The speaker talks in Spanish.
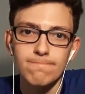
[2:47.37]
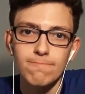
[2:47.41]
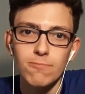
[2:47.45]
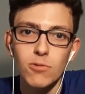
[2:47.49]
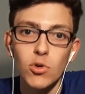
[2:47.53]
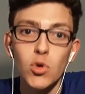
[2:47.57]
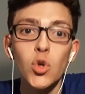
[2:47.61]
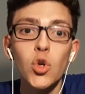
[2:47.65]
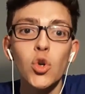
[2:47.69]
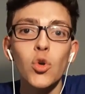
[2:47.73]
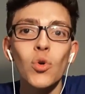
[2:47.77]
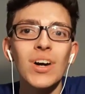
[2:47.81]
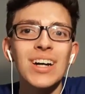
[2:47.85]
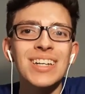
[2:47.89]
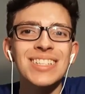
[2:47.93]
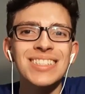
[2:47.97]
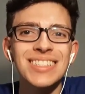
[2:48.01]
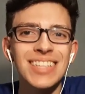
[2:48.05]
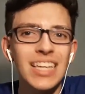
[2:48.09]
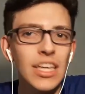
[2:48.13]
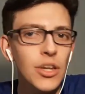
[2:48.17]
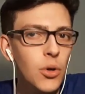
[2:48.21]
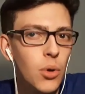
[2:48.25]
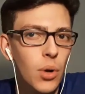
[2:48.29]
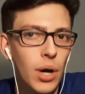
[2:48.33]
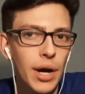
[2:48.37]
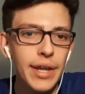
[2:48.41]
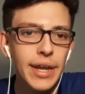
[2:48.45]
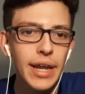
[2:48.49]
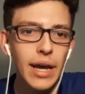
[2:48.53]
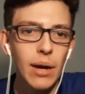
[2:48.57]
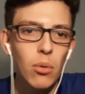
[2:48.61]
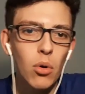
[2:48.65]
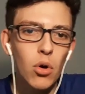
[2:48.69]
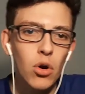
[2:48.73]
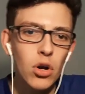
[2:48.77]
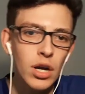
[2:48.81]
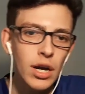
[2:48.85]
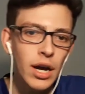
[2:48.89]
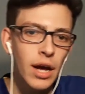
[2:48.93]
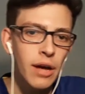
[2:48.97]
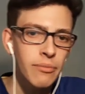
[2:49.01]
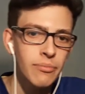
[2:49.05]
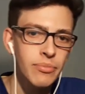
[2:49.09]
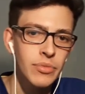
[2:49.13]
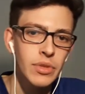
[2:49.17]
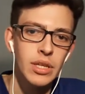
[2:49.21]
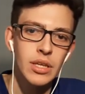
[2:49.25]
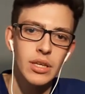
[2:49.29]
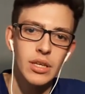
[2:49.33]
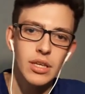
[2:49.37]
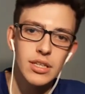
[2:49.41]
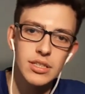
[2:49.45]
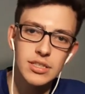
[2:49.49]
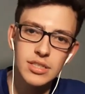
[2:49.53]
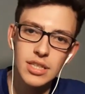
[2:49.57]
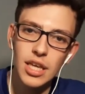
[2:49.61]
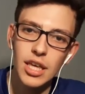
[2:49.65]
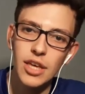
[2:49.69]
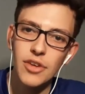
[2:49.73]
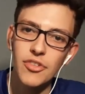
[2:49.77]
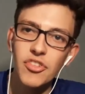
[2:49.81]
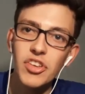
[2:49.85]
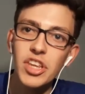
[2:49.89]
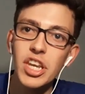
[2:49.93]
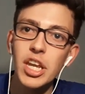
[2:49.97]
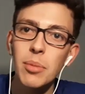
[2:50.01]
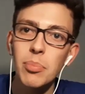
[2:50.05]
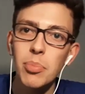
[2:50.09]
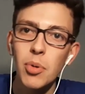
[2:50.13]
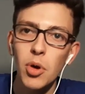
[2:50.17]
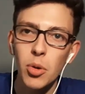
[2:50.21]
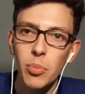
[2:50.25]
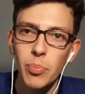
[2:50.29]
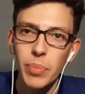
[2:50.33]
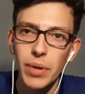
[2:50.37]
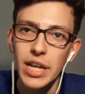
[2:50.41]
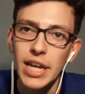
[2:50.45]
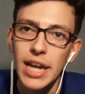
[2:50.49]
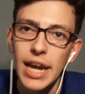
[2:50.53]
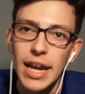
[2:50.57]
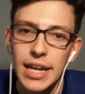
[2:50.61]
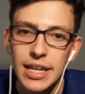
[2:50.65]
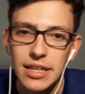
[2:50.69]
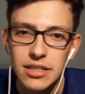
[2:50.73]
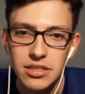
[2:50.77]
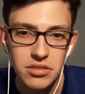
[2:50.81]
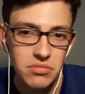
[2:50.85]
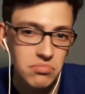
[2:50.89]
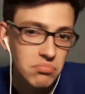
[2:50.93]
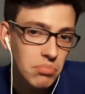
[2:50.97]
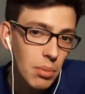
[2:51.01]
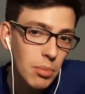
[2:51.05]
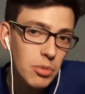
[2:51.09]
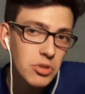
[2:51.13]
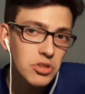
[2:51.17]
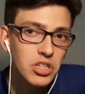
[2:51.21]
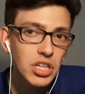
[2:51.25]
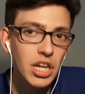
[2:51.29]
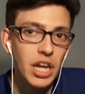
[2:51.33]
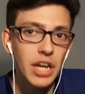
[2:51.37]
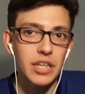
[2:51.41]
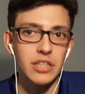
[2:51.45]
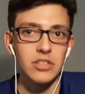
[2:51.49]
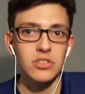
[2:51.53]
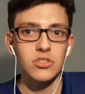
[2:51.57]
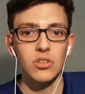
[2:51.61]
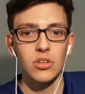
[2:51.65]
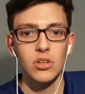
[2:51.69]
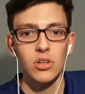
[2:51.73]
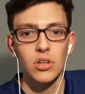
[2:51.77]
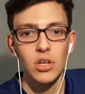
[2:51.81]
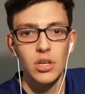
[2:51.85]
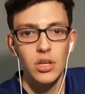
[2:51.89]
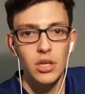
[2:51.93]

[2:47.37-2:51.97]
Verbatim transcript: 1 a 0 gana Boca y se define por penales. Vamos a tirar eso.